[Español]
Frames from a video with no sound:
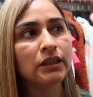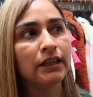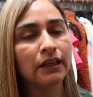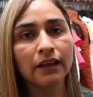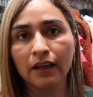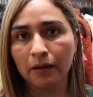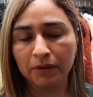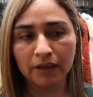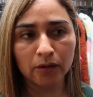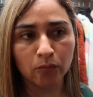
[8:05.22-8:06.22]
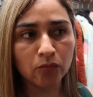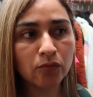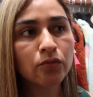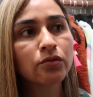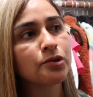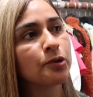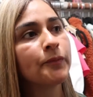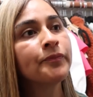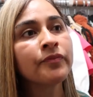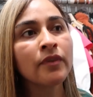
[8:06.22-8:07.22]
tienen que caminar
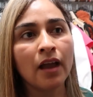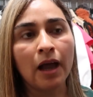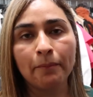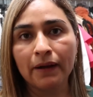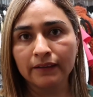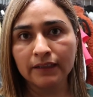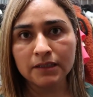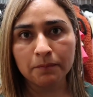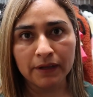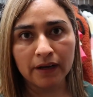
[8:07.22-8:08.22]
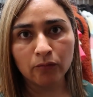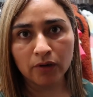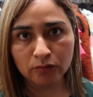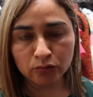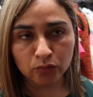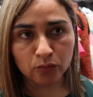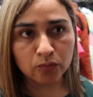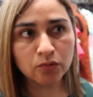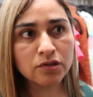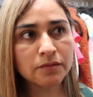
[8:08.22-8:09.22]
mucho, Aparte esperan un
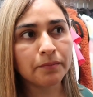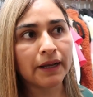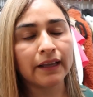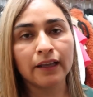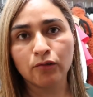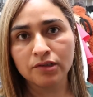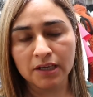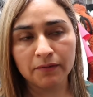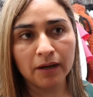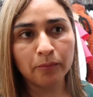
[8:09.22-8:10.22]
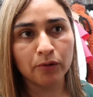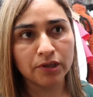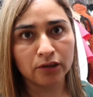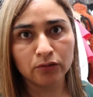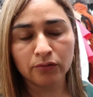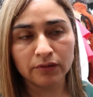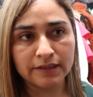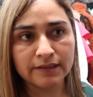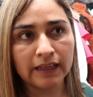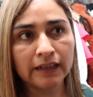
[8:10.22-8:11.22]
autobús para que los lleve al proyecto
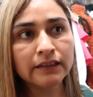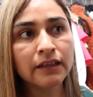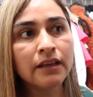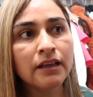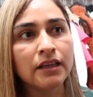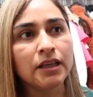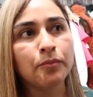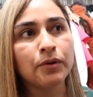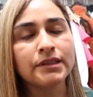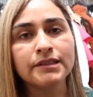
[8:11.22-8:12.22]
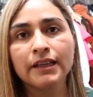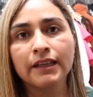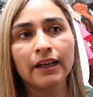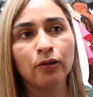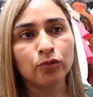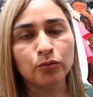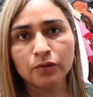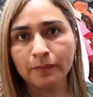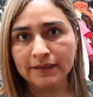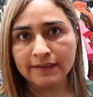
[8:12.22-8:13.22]
donde están y pues dice que el
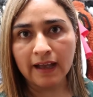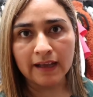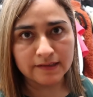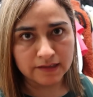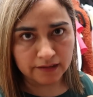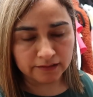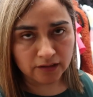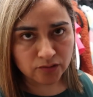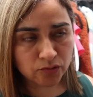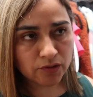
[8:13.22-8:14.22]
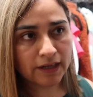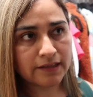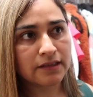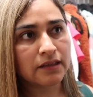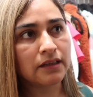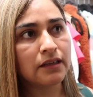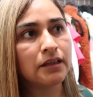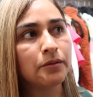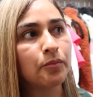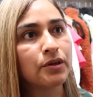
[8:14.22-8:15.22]
autobús pasa a ciertas horas
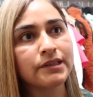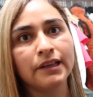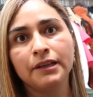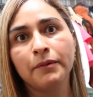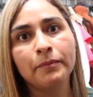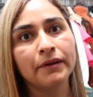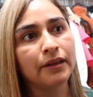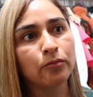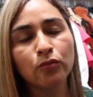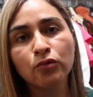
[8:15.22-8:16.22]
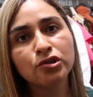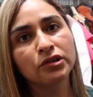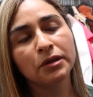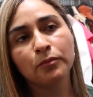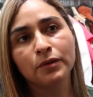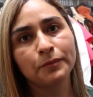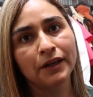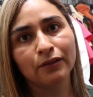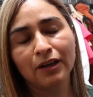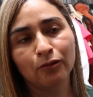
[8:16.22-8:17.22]
y pues él iba a perder mucho tiempo
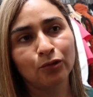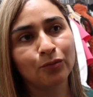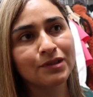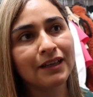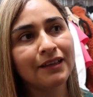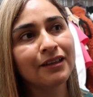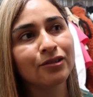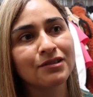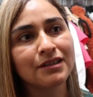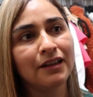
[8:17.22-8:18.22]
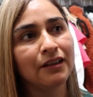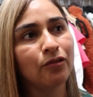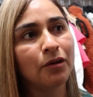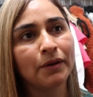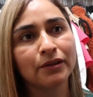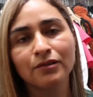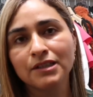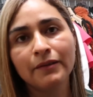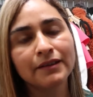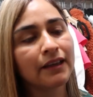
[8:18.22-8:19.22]
esperando el autobús ahí, entonces le dijo el patrón,
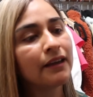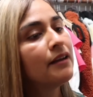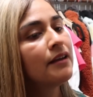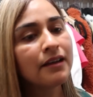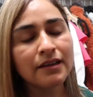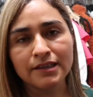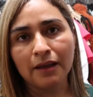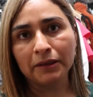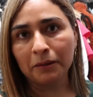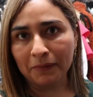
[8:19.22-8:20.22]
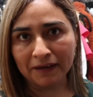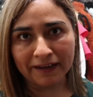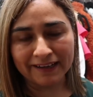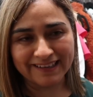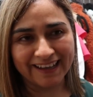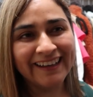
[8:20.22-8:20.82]
¿sabes qué? Ya vete para la casa.